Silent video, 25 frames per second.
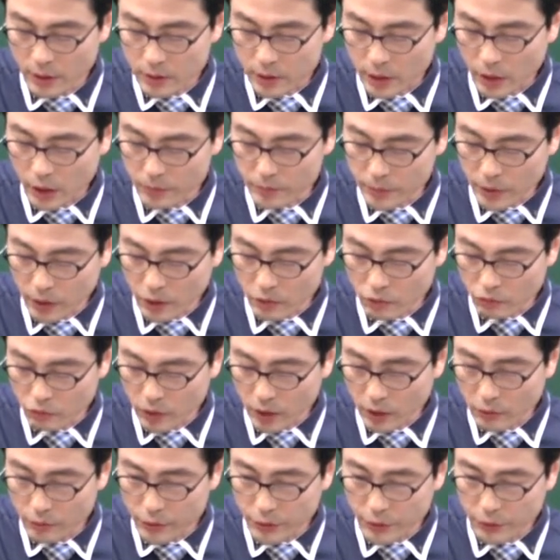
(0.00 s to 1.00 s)
책임자는
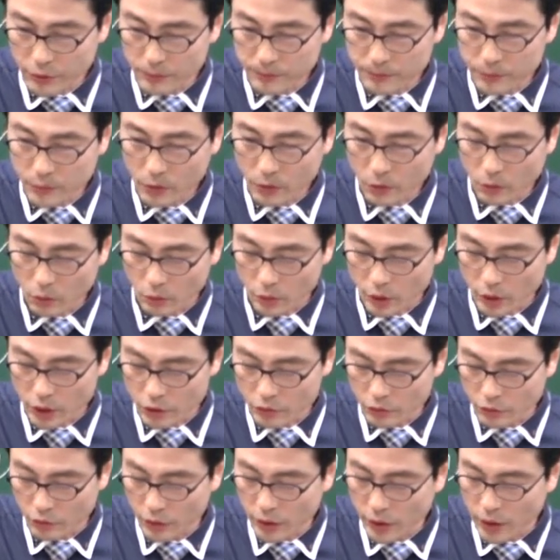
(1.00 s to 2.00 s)
누구라고요?
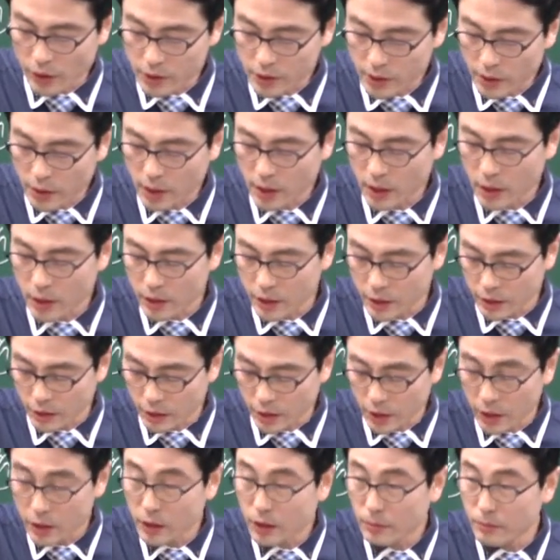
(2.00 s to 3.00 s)

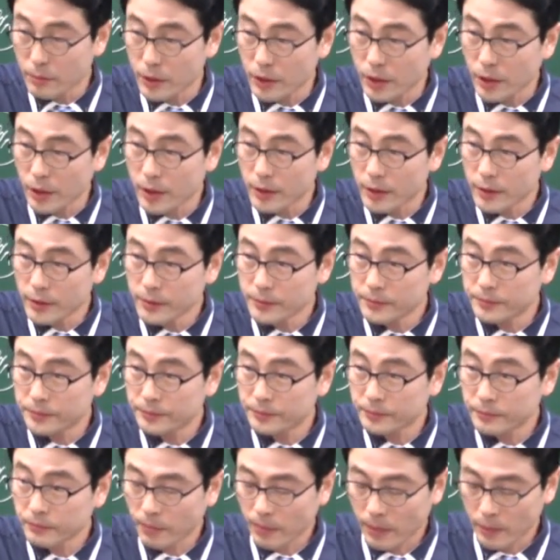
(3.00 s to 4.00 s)
공인중개사이어야 한답니다.
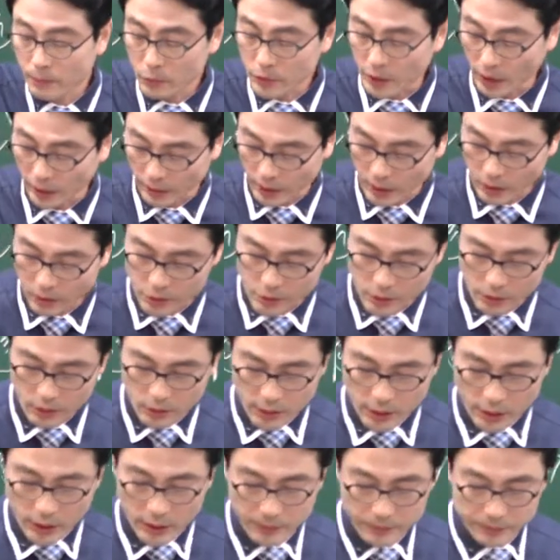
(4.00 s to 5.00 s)
음, 당연한 거죠,
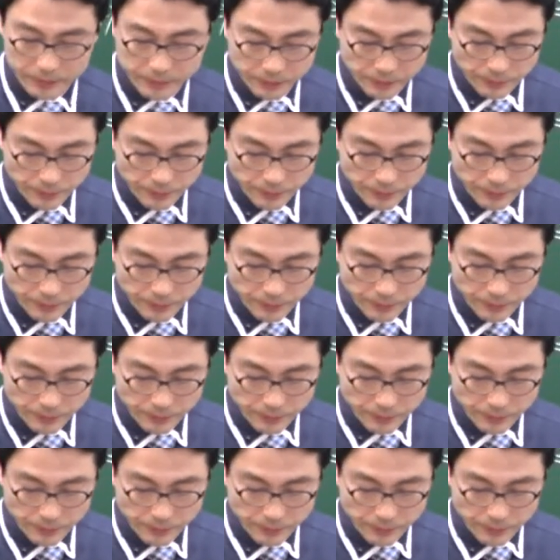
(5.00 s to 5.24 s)
그거요.